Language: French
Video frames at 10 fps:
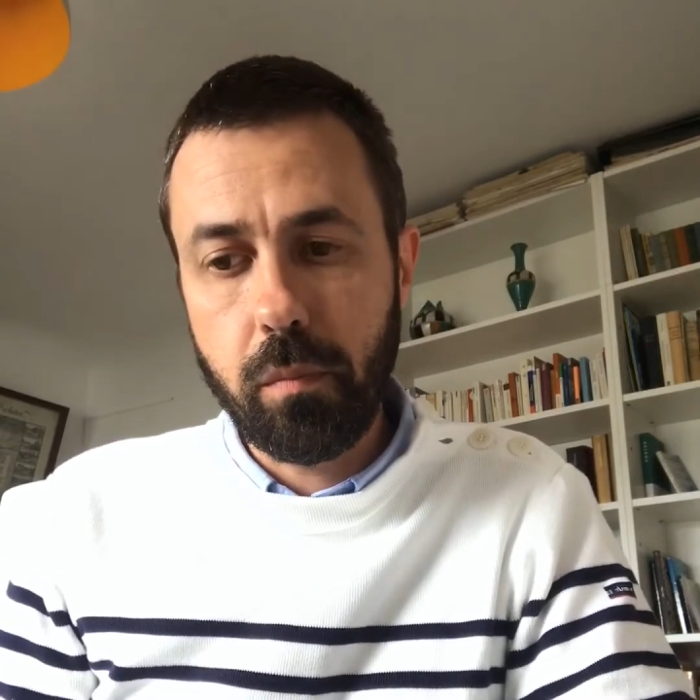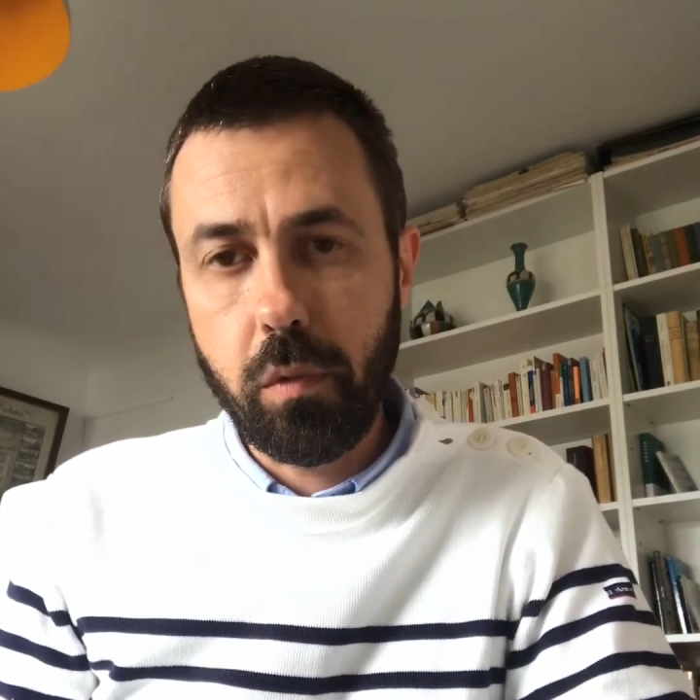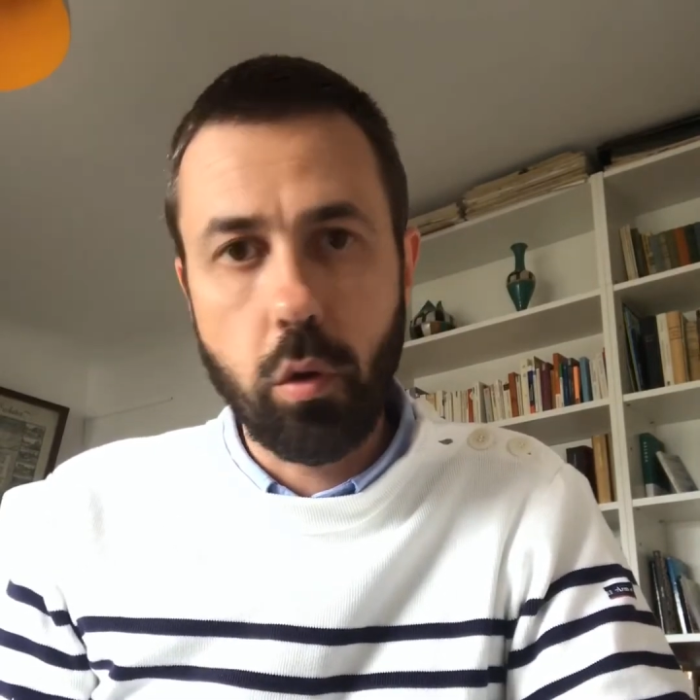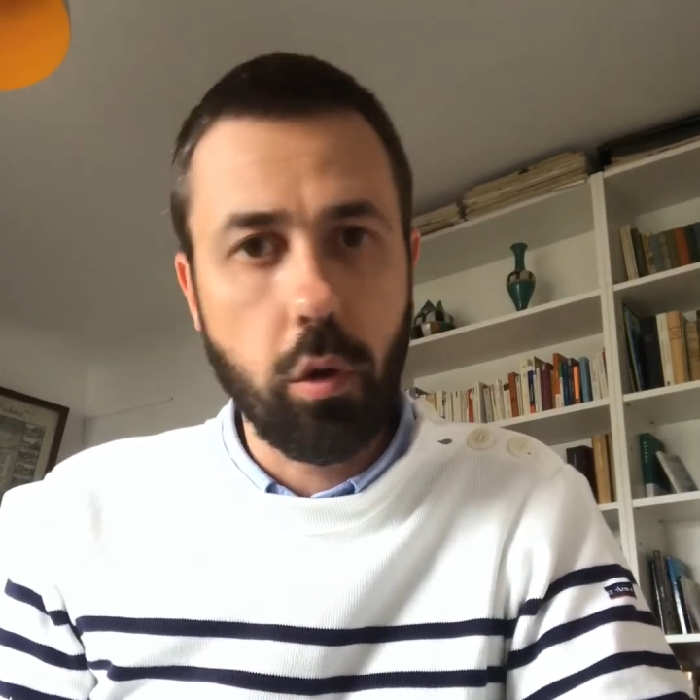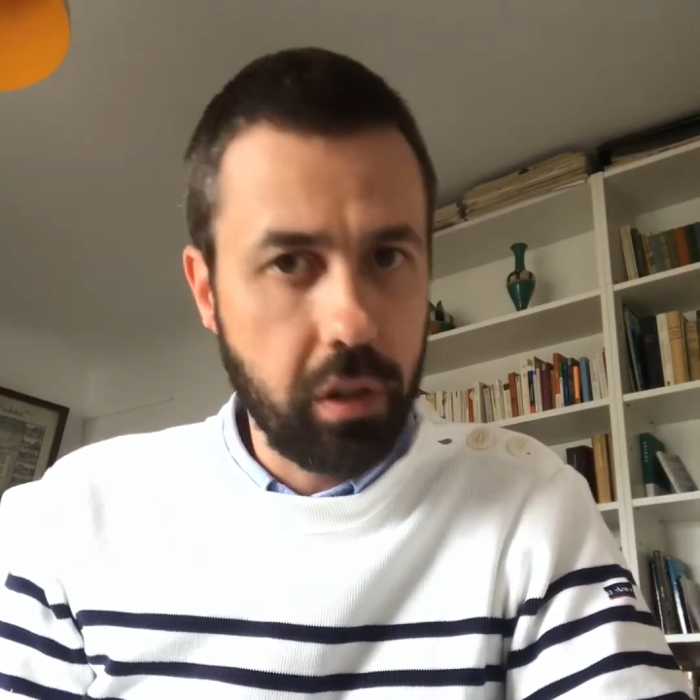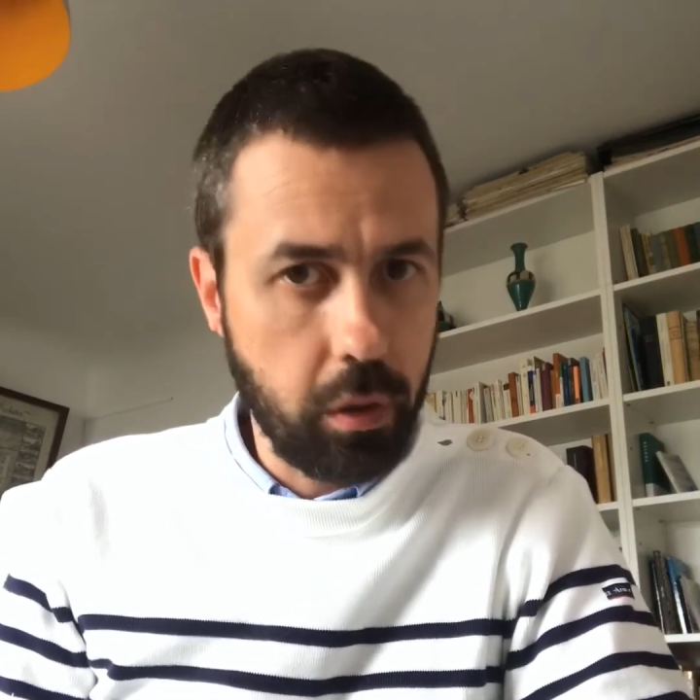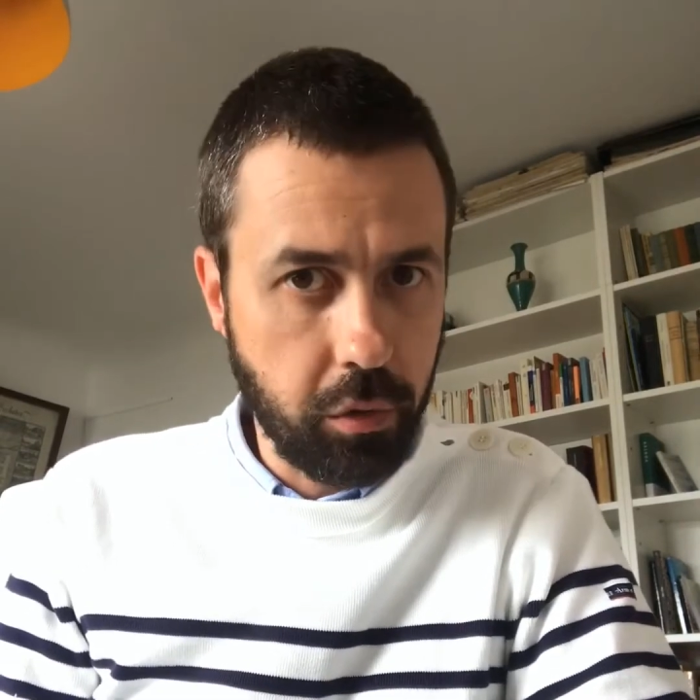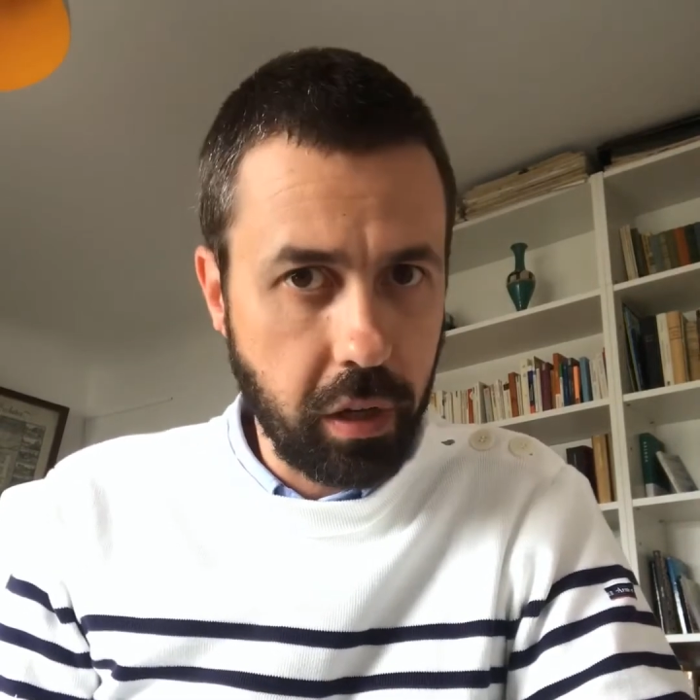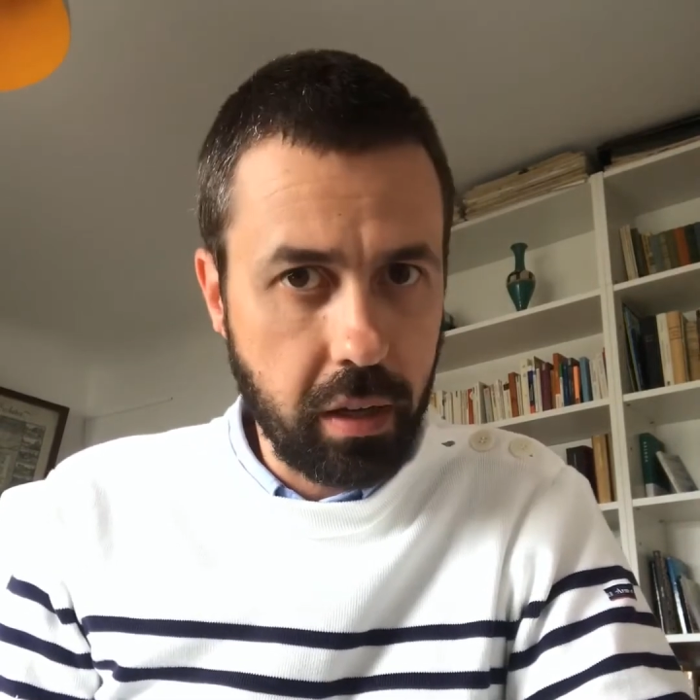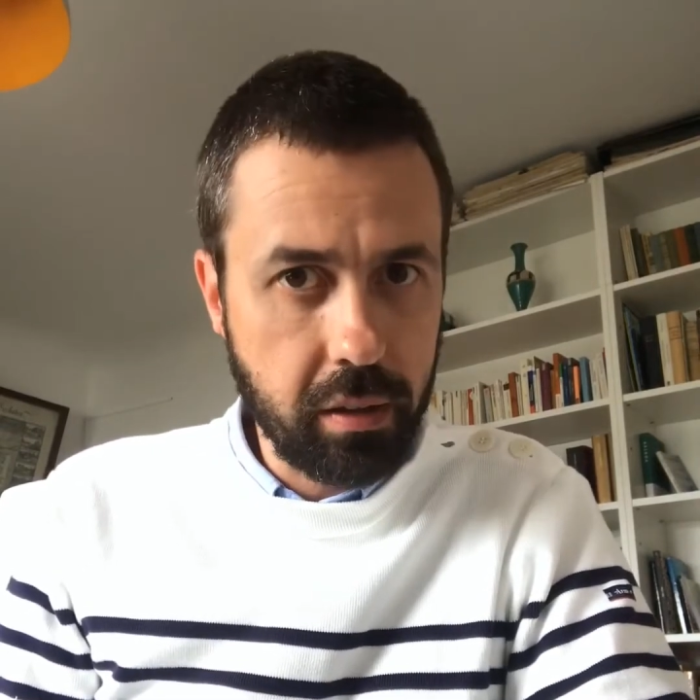de
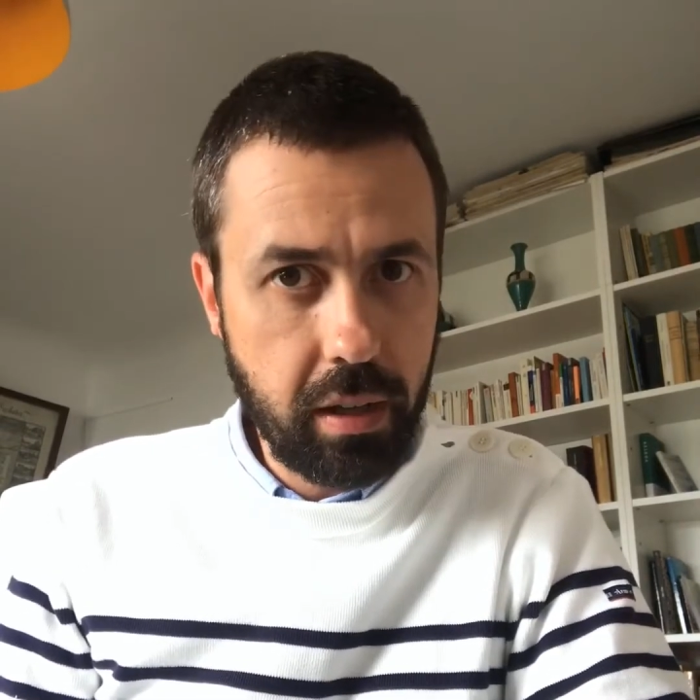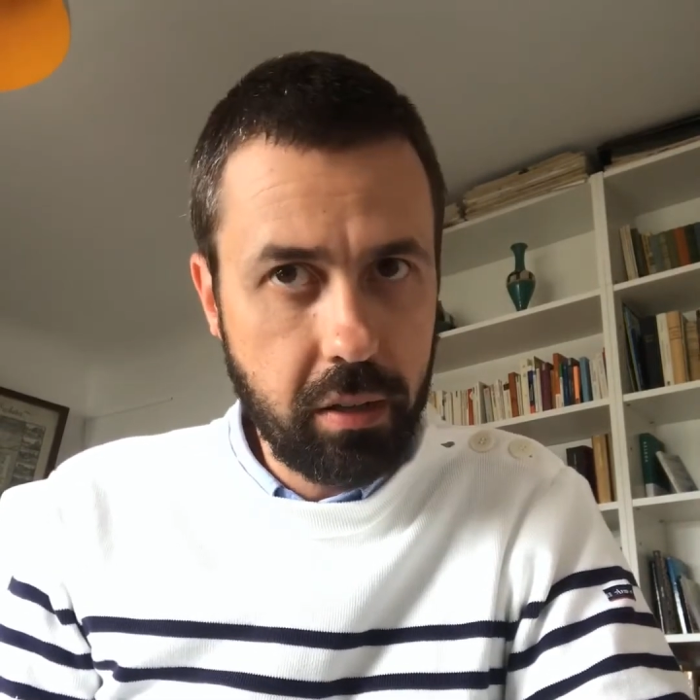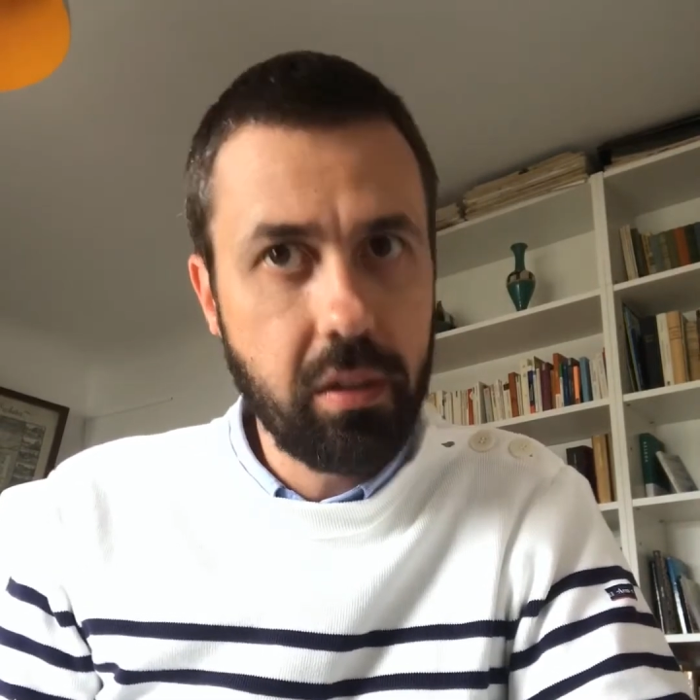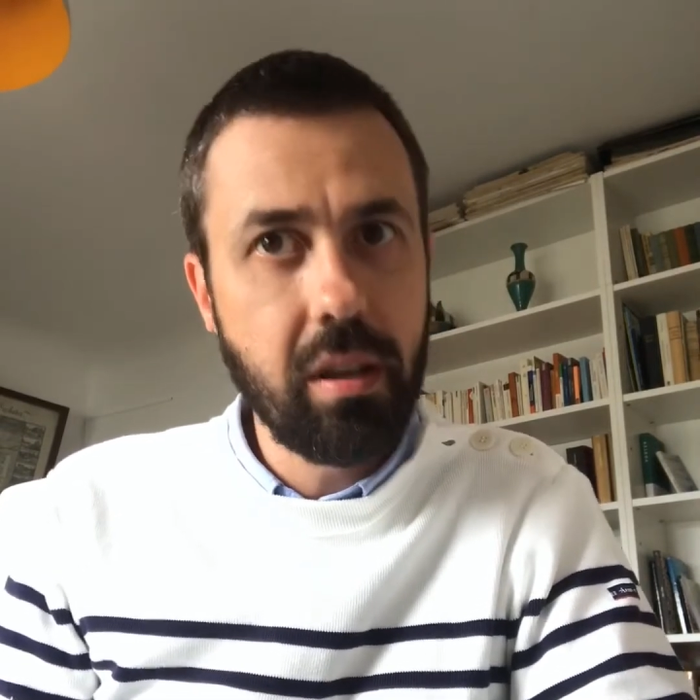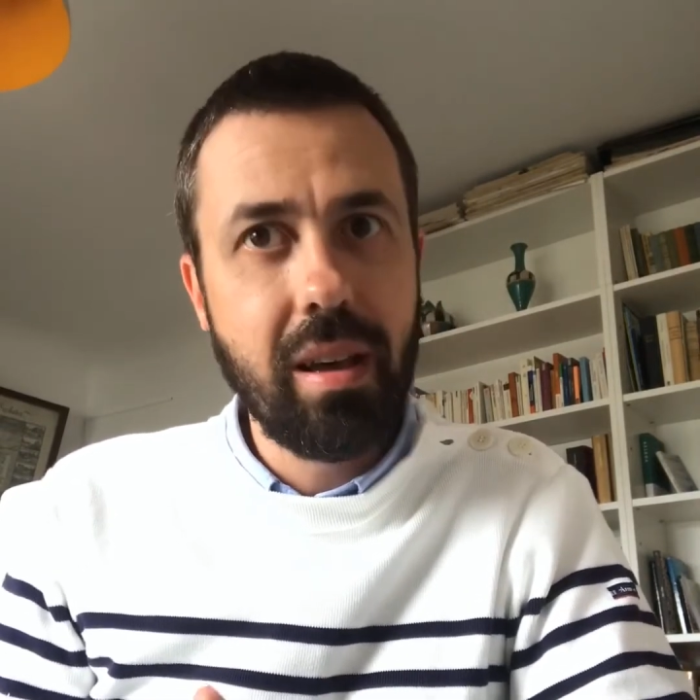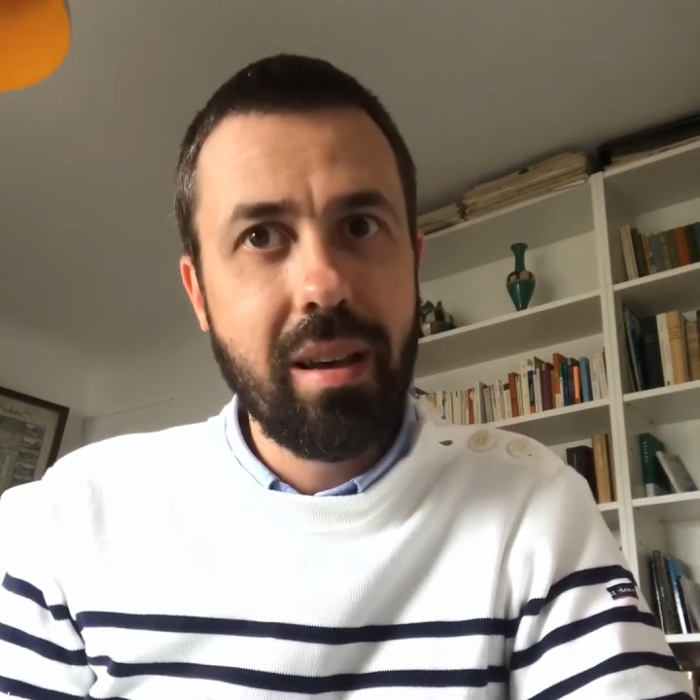redécouvrir un texte,